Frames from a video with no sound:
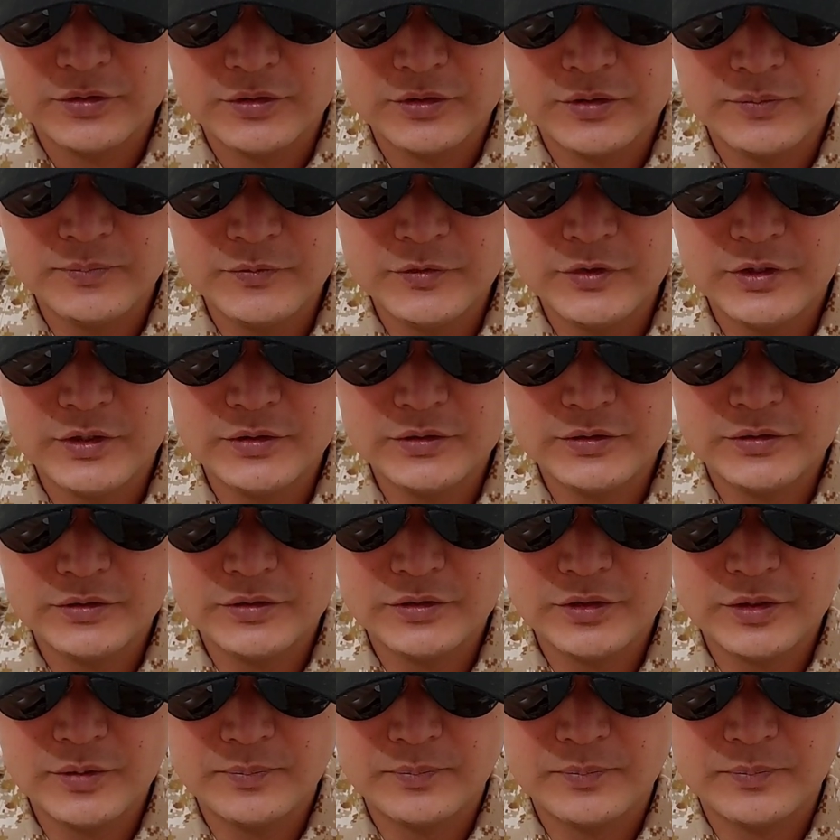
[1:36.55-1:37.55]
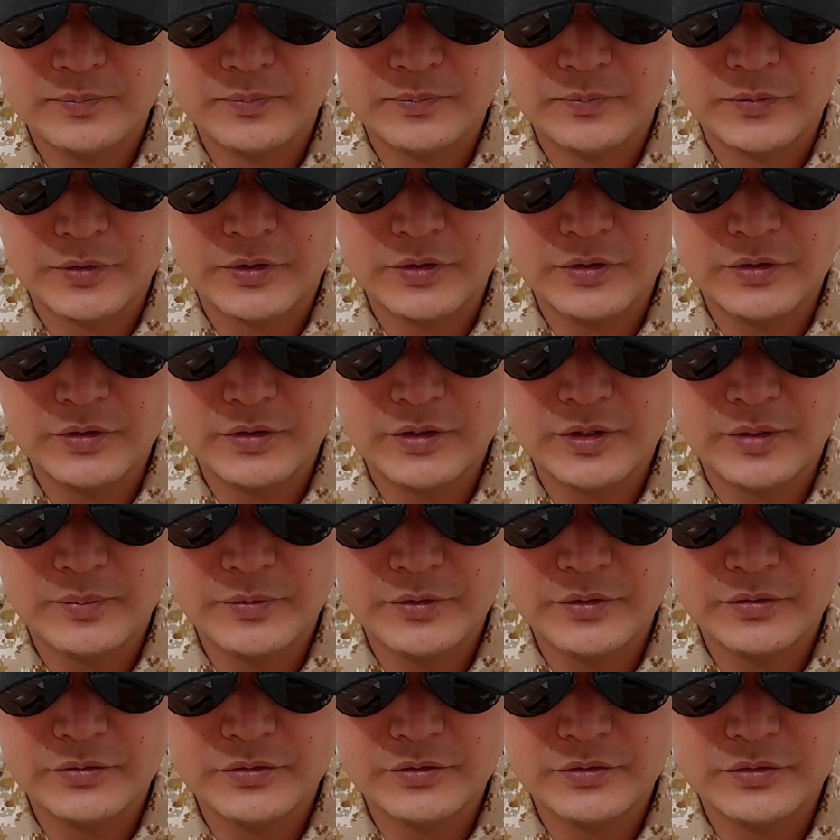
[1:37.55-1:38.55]
임관 전에
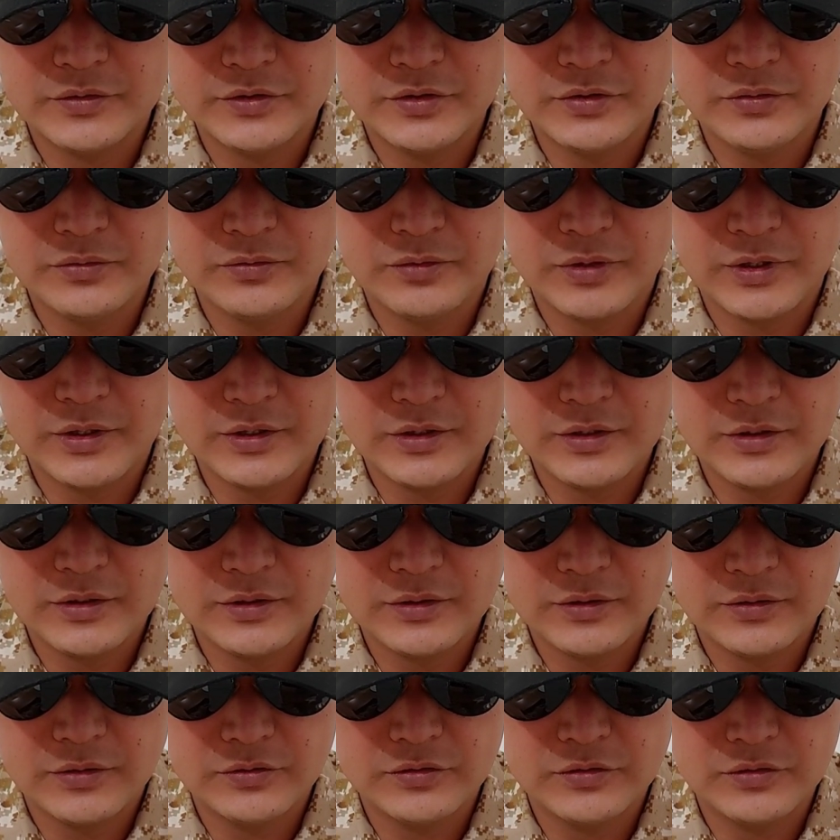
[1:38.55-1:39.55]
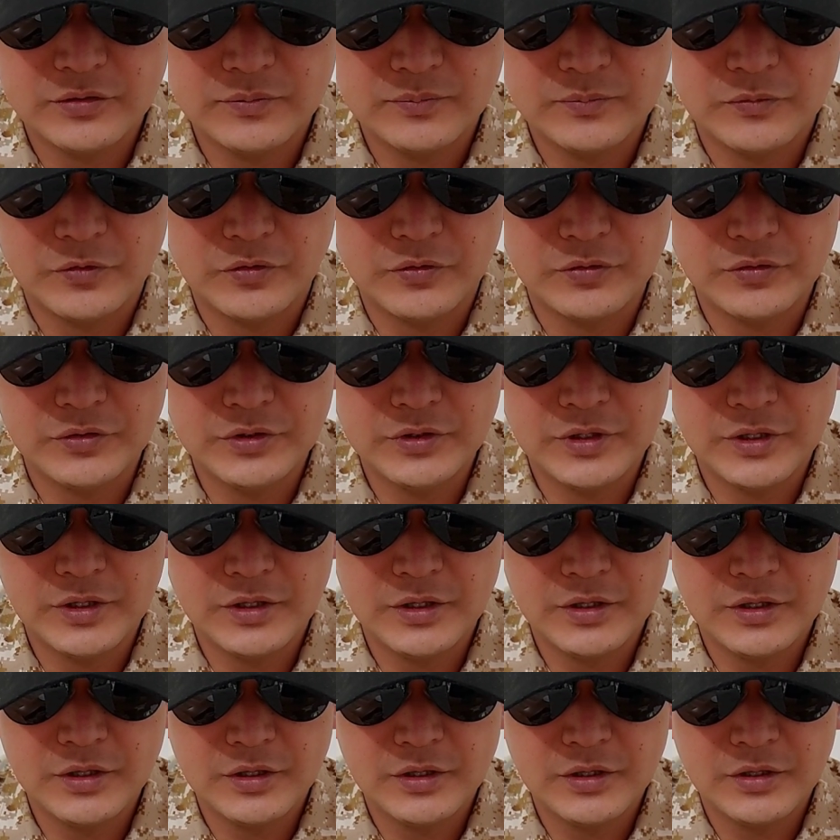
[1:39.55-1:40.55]
병과별 어떤 티오와 어떤
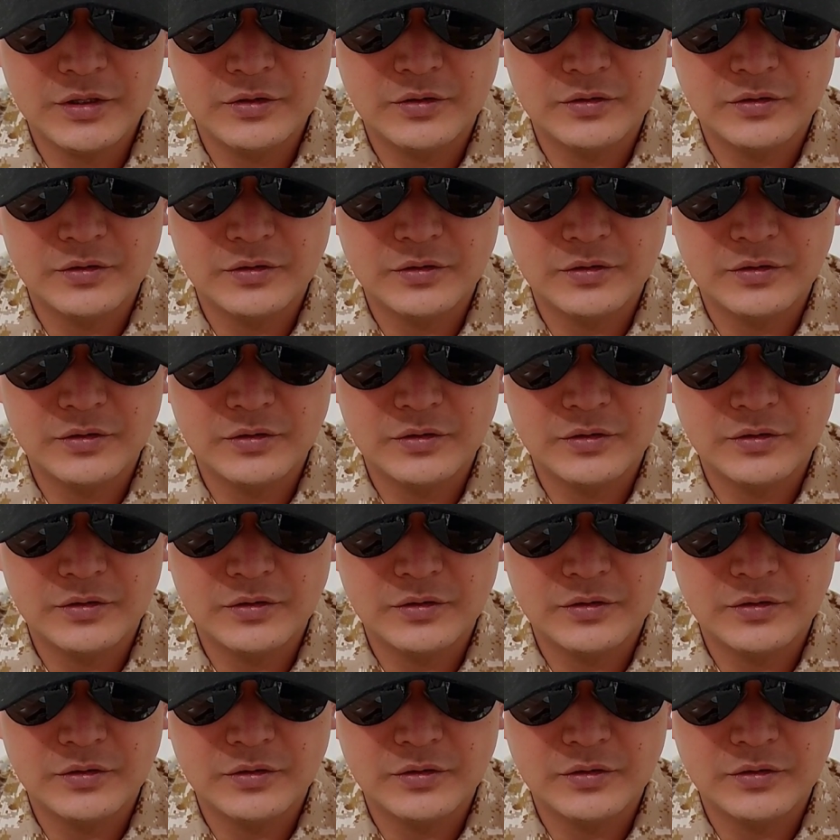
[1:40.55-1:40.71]
본인의